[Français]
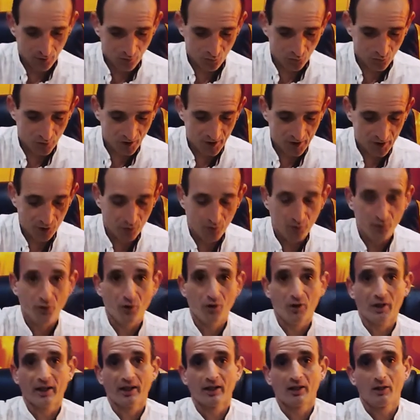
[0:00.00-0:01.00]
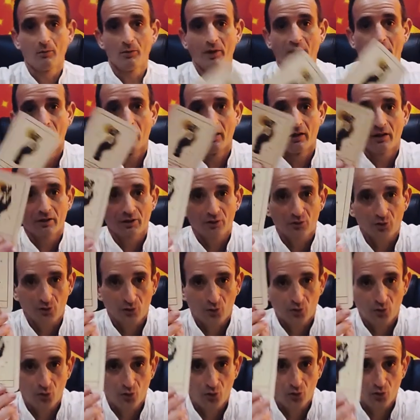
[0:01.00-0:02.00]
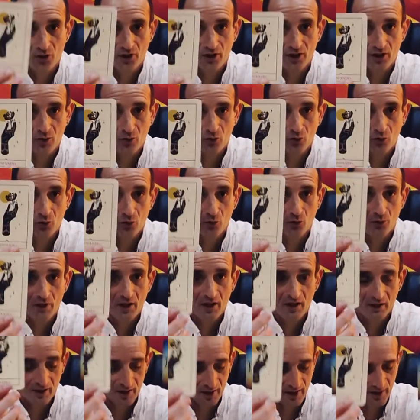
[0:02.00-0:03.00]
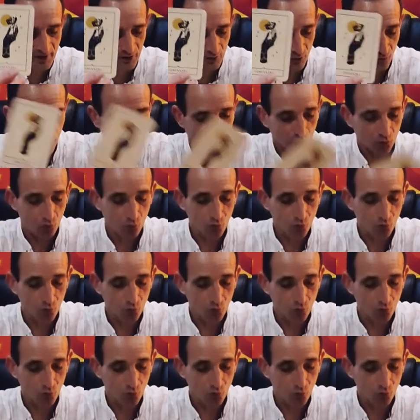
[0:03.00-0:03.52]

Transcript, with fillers: Donc les enfants, regardez bien, sur ce tour de carte, on retrouve bien les enfants.